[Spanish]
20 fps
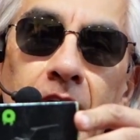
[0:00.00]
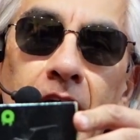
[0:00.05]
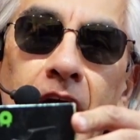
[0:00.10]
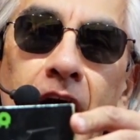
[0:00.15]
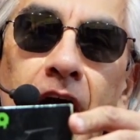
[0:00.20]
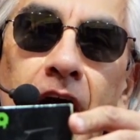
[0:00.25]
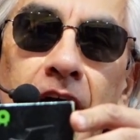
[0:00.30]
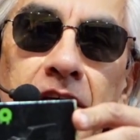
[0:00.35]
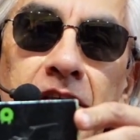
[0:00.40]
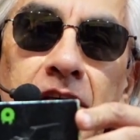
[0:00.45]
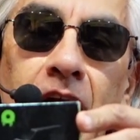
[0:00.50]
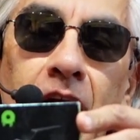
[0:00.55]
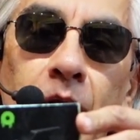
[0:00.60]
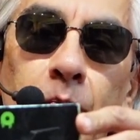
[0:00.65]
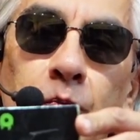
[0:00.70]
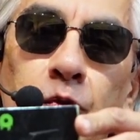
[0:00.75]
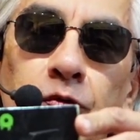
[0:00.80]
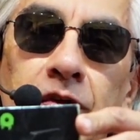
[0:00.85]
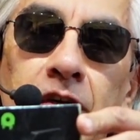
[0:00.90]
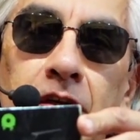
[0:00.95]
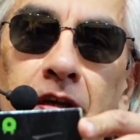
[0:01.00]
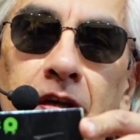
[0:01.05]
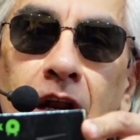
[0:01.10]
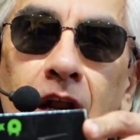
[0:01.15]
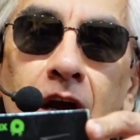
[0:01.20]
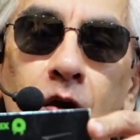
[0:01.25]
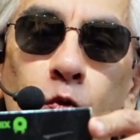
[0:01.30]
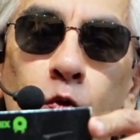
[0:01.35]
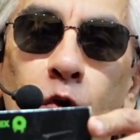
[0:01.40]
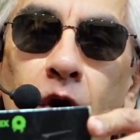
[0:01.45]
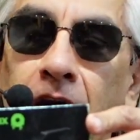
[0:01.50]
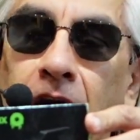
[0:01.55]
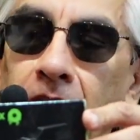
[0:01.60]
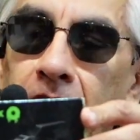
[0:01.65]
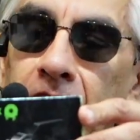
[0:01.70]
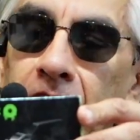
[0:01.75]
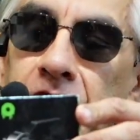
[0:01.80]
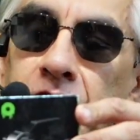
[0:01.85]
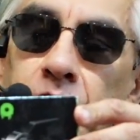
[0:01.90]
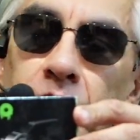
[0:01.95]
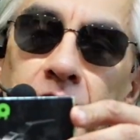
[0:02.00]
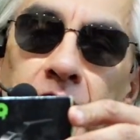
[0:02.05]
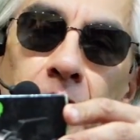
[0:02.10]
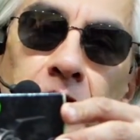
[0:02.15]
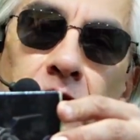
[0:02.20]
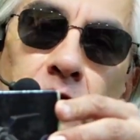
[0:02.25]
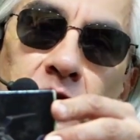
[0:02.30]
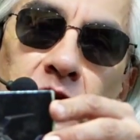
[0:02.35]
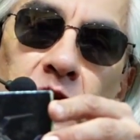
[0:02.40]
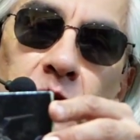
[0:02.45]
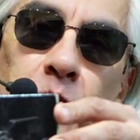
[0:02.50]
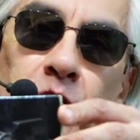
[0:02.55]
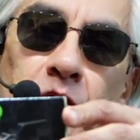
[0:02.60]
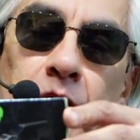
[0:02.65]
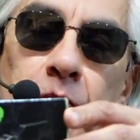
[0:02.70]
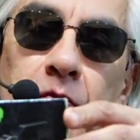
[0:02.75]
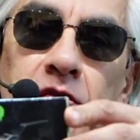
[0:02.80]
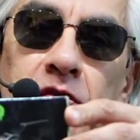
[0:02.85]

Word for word: hacia la punta de la aguja. Esto ya entonces podemos